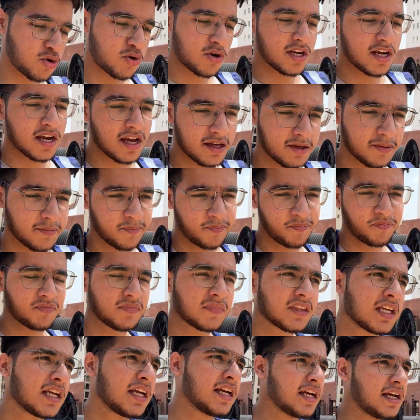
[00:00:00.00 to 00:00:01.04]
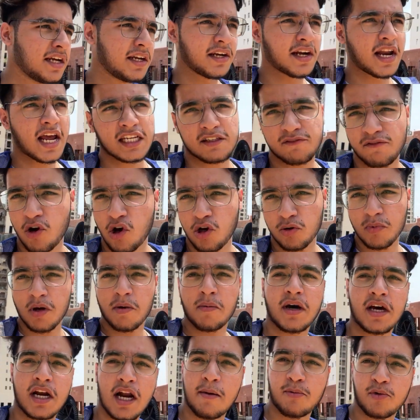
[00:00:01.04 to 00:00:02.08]
रही है नेक्स्ट व्लॉग में
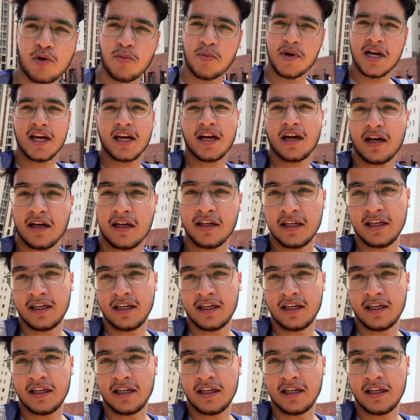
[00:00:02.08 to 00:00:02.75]
हमारा आपको मिलेगा